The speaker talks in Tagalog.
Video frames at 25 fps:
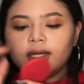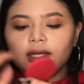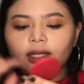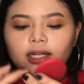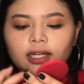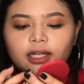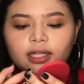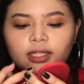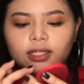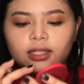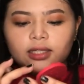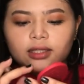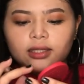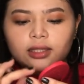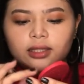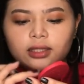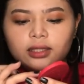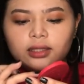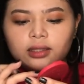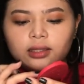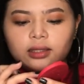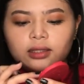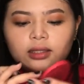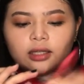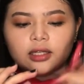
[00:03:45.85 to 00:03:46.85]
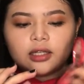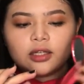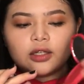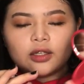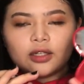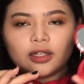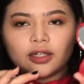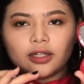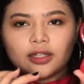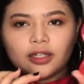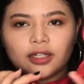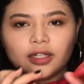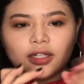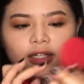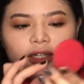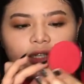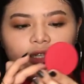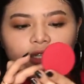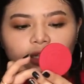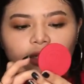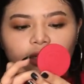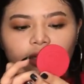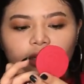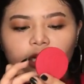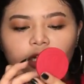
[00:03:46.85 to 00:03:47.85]
Lagay natin.
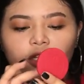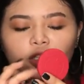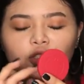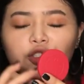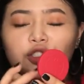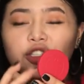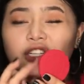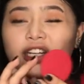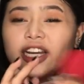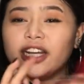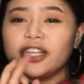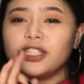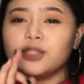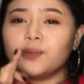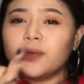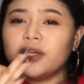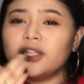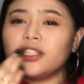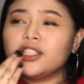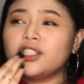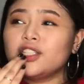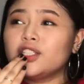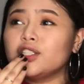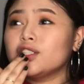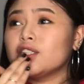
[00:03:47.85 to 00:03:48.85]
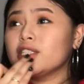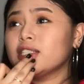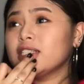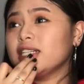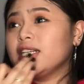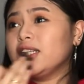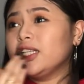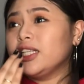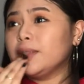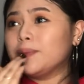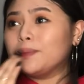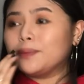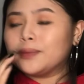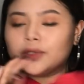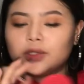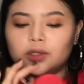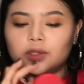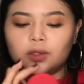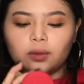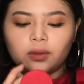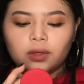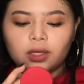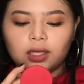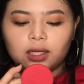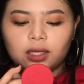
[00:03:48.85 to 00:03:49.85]
Hi! Actually guys, pwede din siya sa
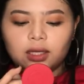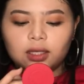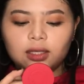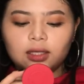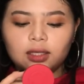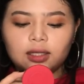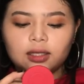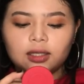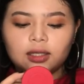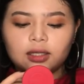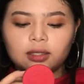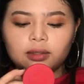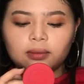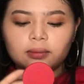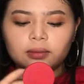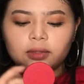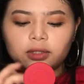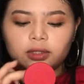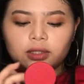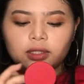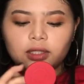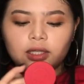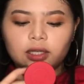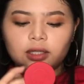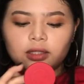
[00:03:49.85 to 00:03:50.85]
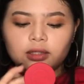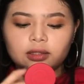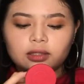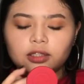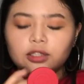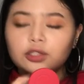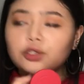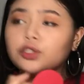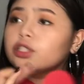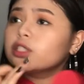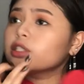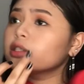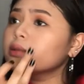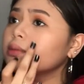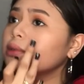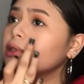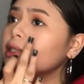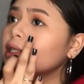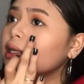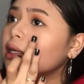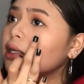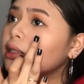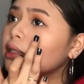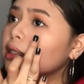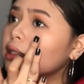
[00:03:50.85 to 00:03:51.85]
lips, okay? But yeah, sa cheeks
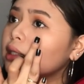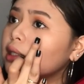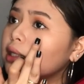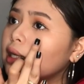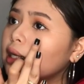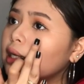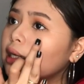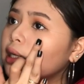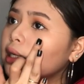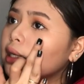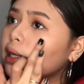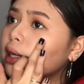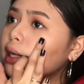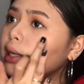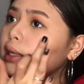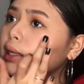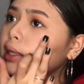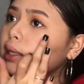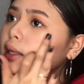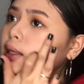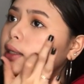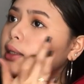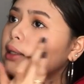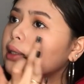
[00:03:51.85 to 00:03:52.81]
muna natin ilalagay.